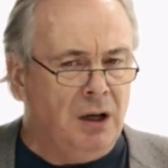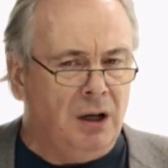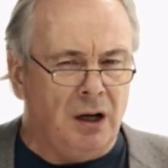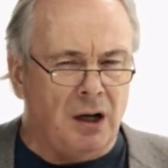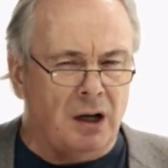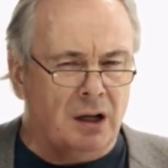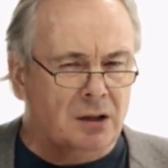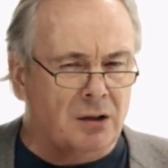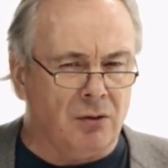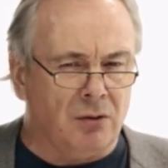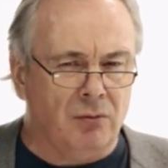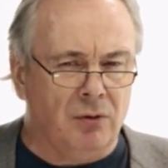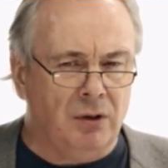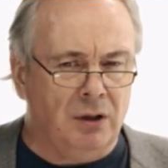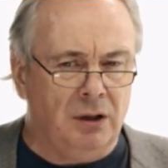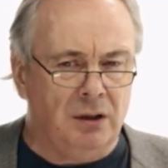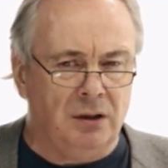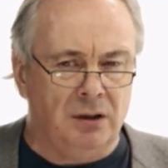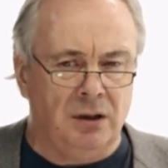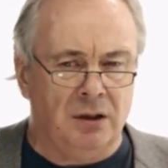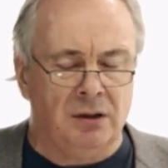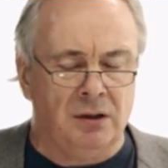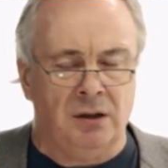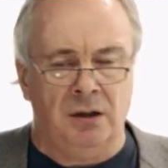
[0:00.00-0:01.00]
а другие на
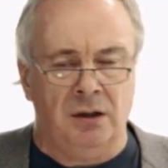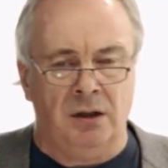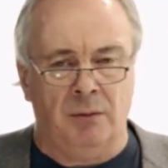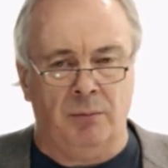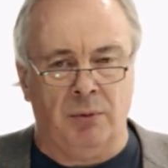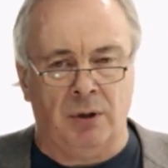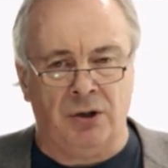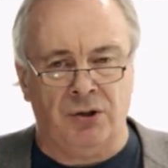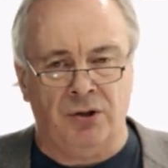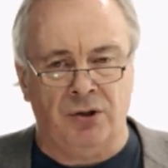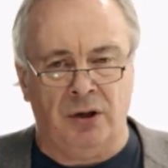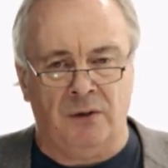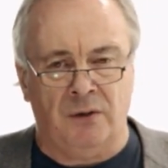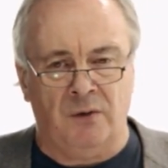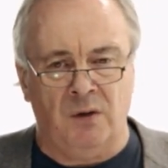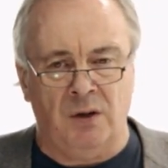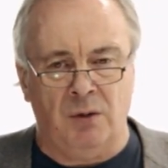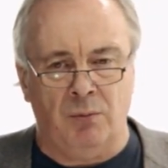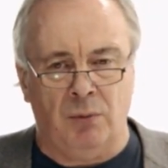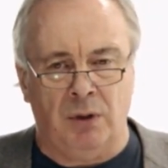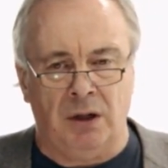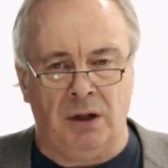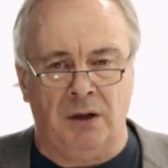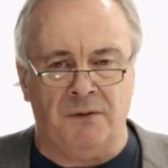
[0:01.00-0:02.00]
это не обращают
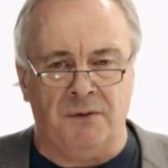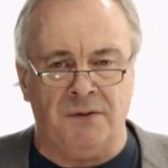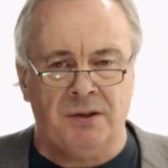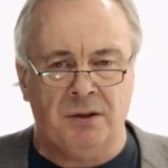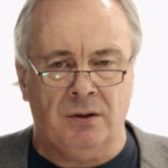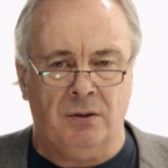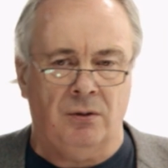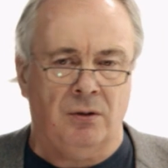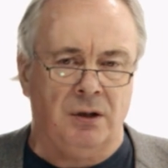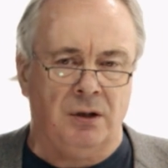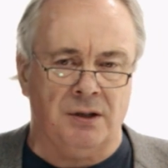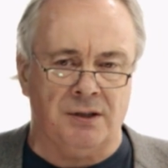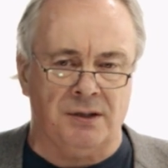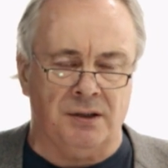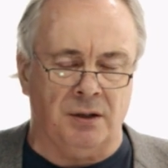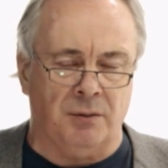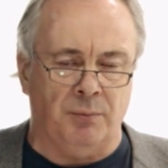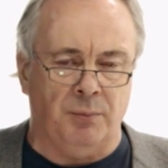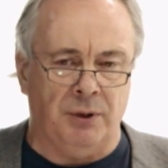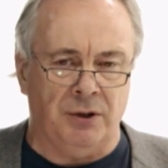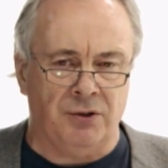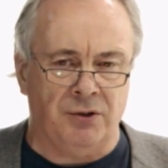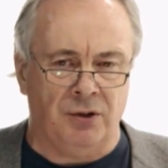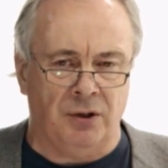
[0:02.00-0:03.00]
внимания в силу разных
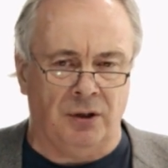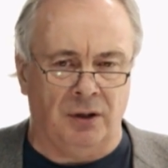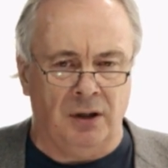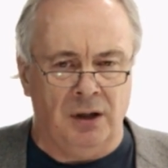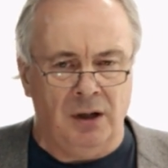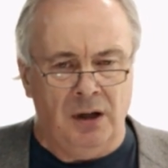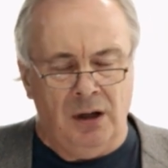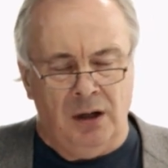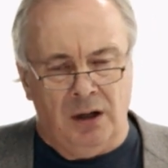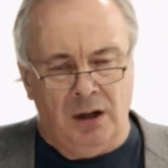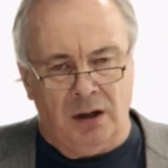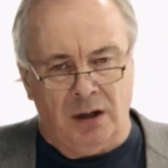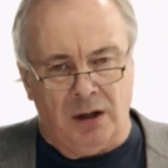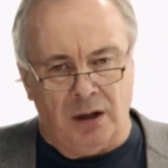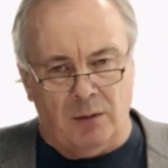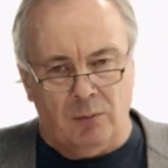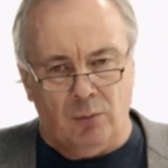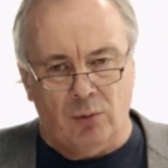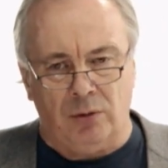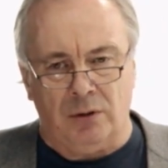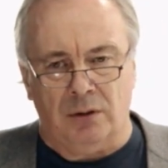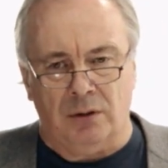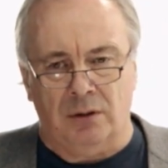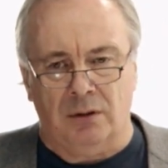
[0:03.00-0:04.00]
причин.
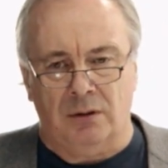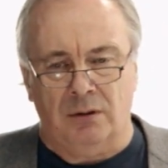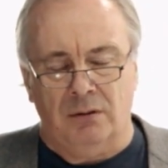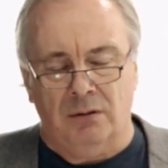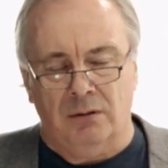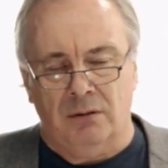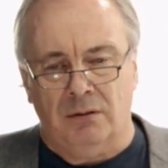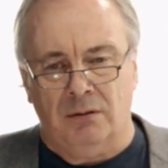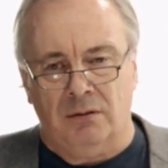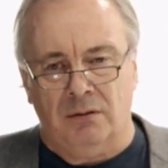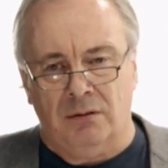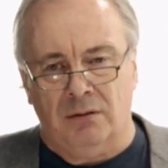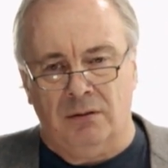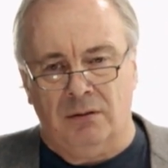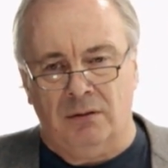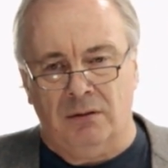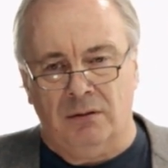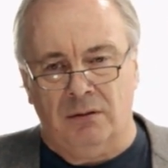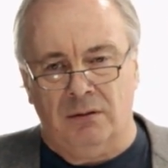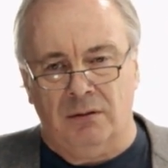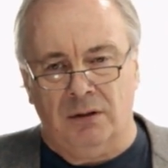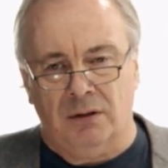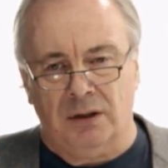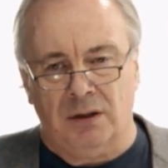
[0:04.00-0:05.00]
Кому-то
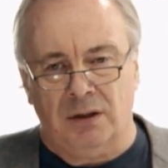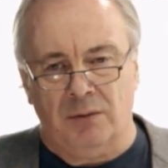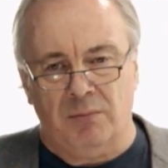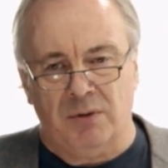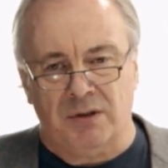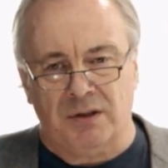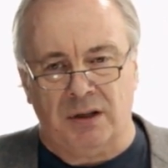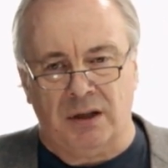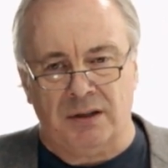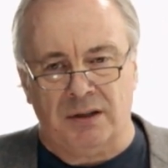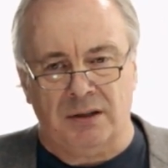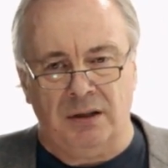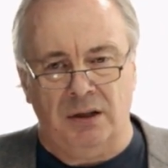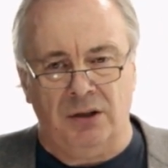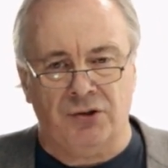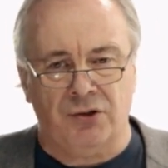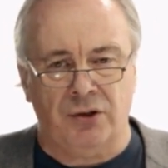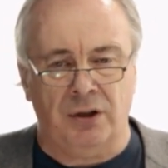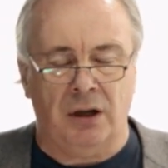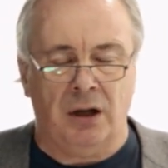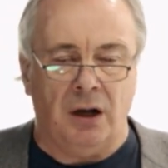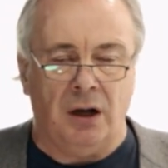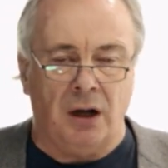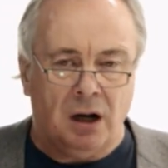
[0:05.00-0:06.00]
э, это
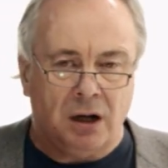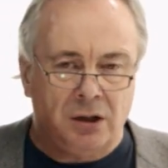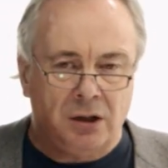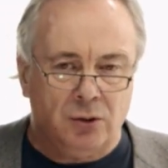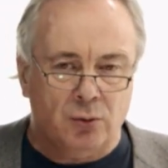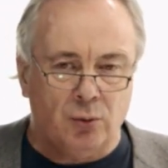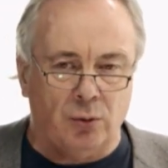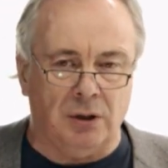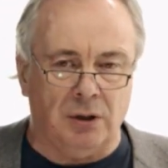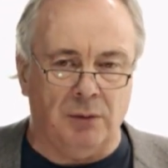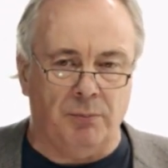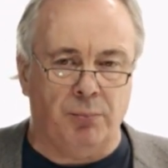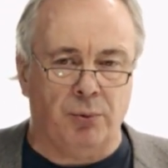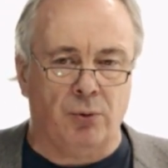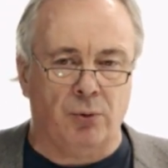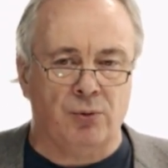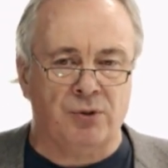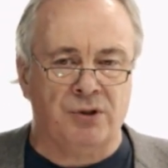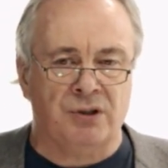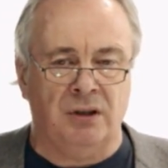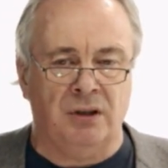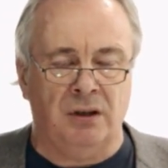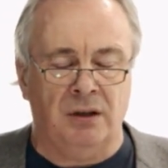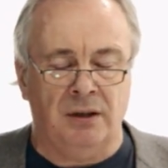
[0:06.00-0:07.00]
безразлично, а кто-то
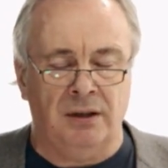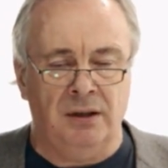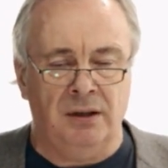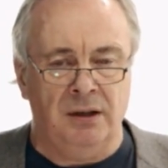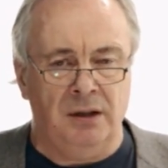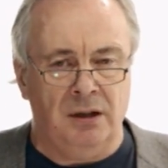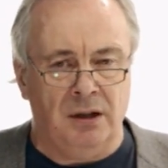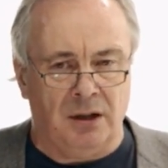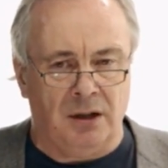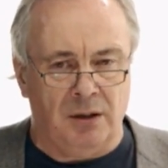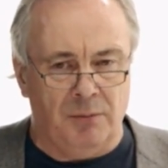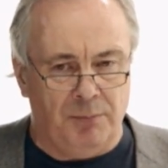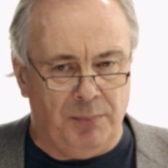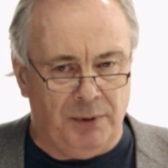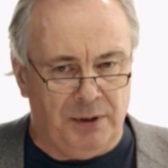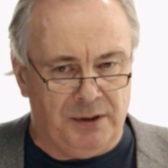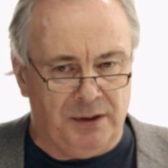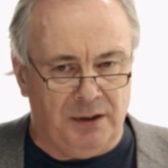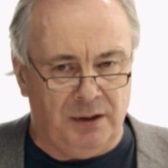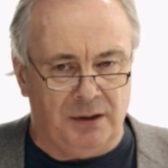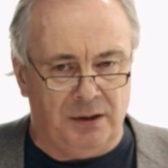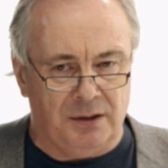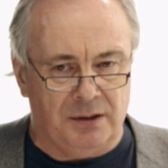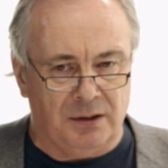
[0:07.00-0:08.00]
просто
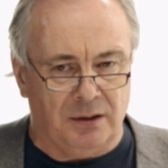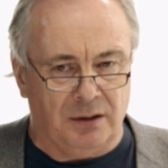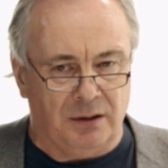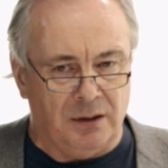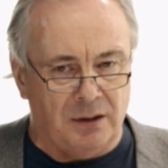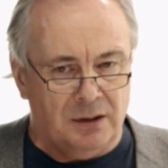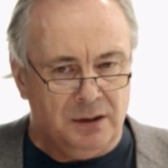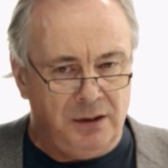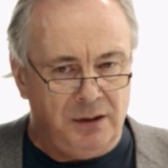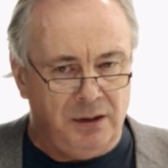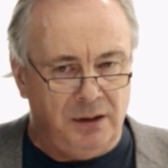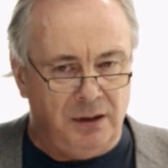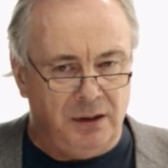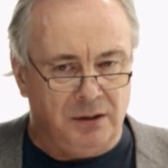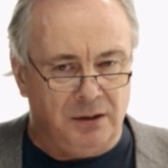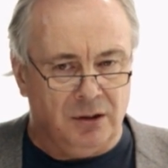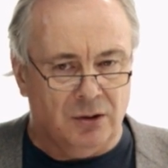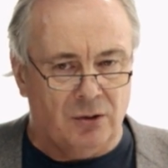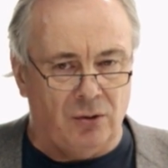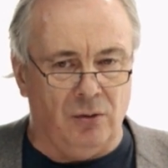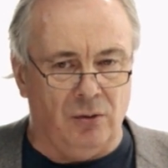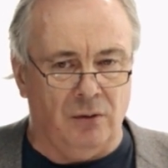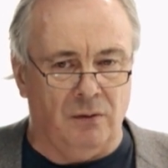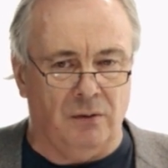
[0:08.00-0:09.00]
некомпетентен. И это
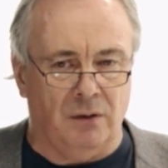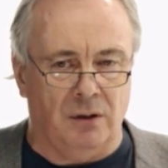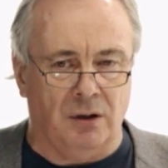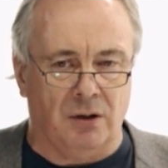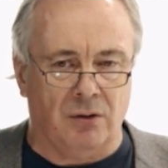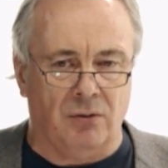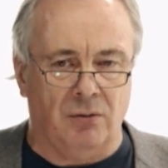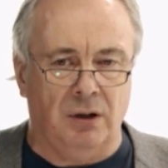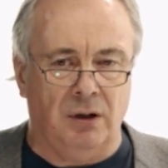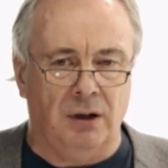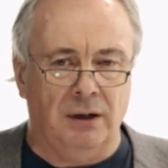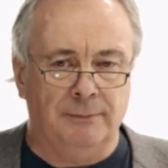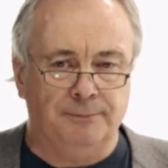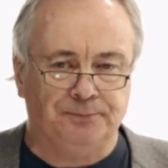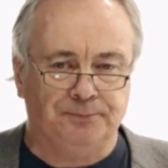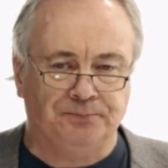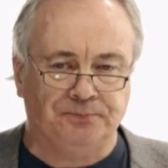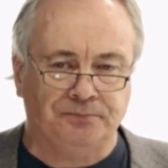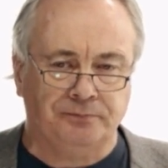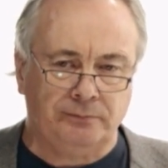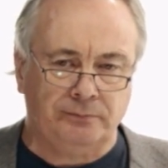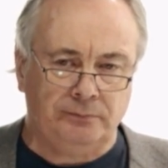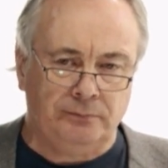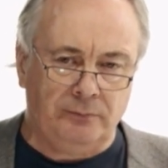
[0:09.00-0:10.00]
новая роль
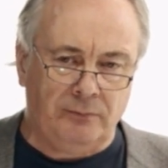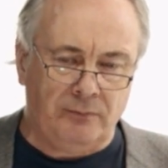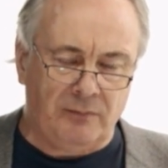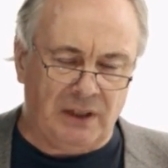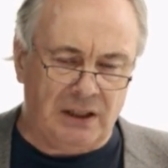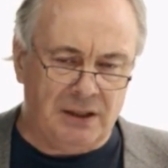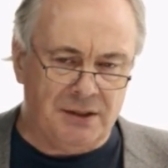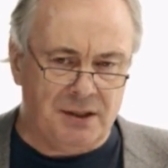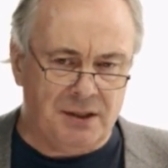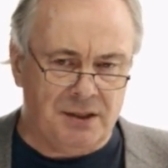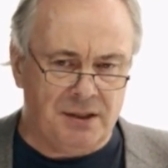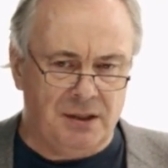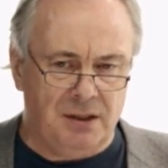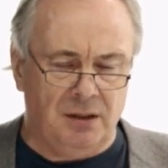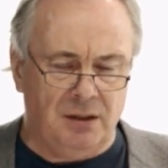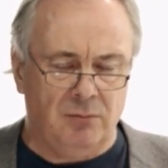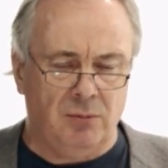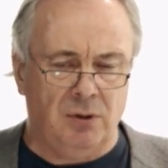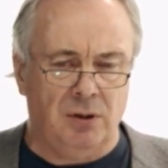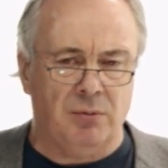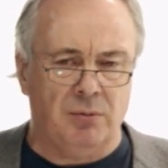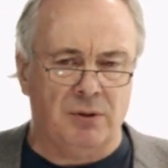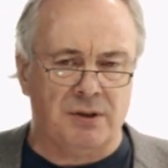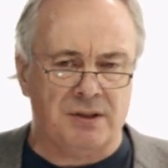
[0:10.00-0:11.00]

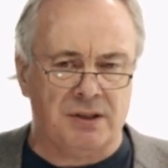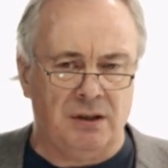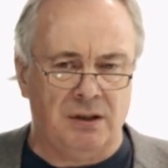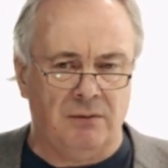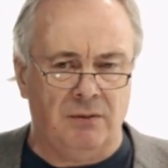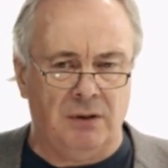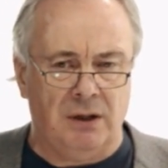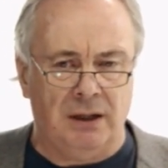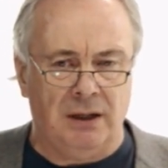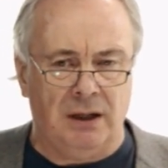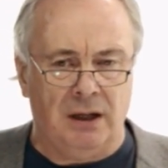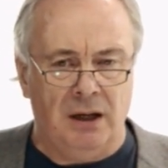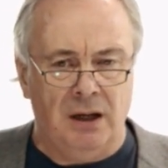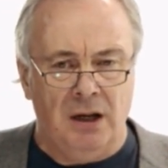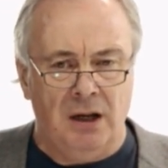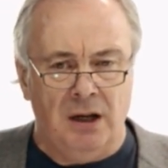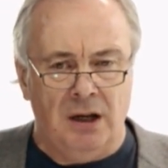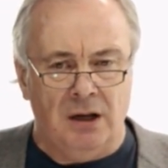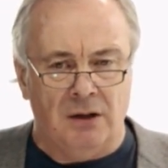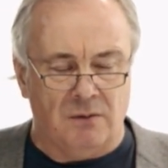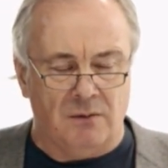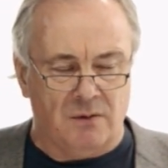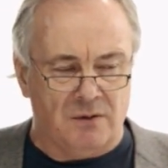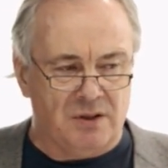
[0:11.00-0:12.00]
системы образования
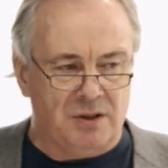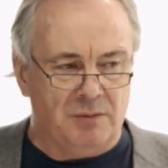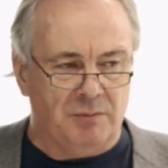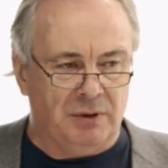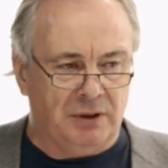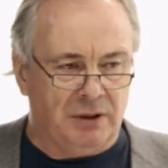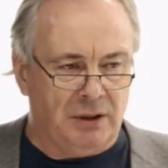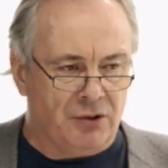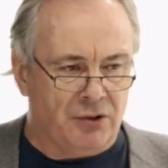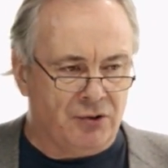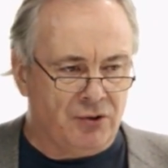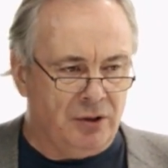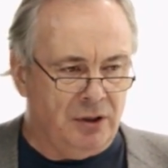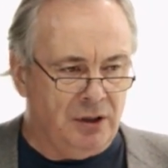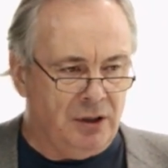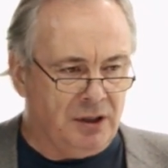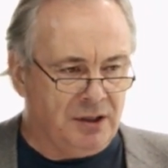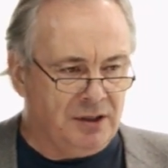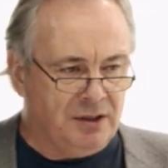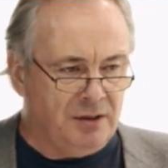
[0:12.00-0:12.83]
в взаимоотношениях с